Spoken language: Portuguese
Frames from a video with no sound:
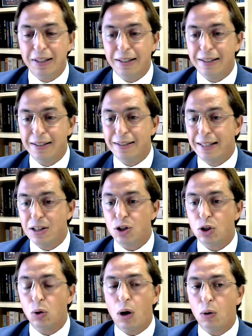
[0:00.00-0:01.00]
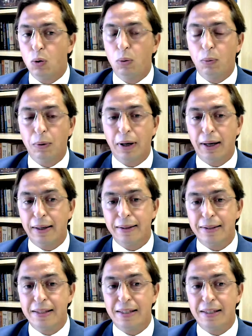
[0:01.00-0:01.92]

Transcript: e, desde logo, é,